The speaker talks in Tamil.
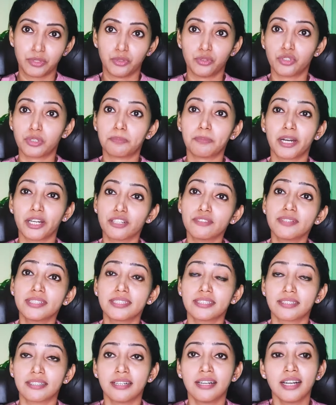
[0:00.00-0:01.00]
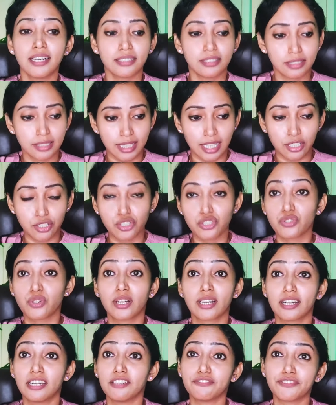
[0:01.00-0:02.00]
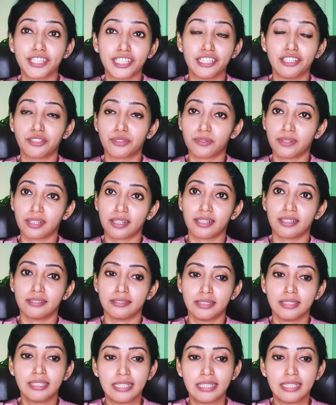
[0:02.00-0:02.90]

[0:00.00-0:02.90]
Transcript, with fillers: ஒரு படம் வந்ததுன்னா அது சக்ஸஸும் ஆகலாம் ஃபெயிலியரும் ஆகலாம்